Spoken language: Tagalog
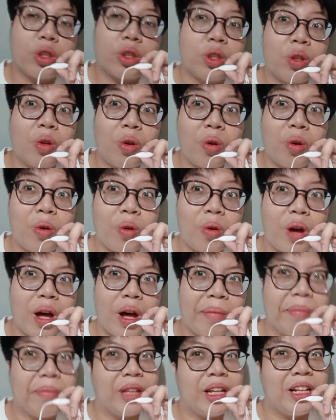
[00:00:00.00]
So,
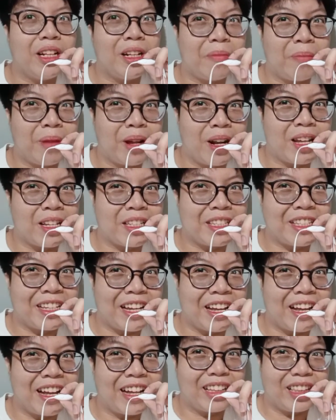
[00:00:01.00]
update na pala
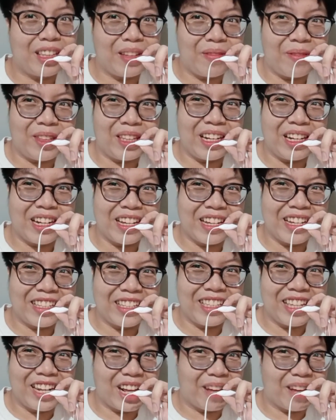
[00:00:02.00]
sa activity
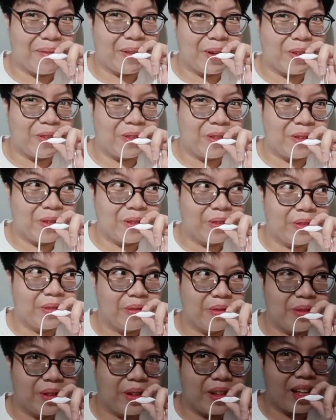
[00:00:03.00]
na sinabi ko.
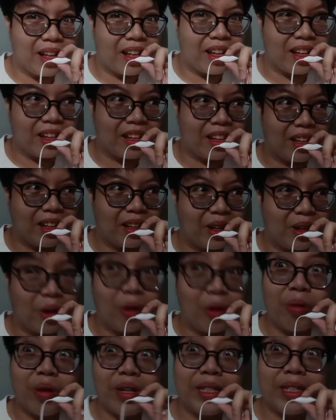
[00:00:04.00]
Uh,
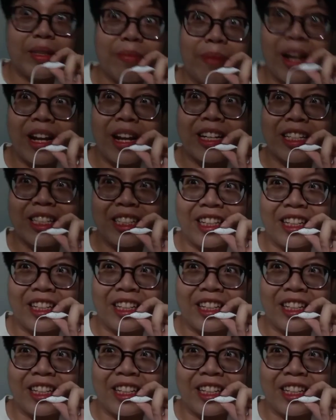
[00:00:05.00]
quiz pala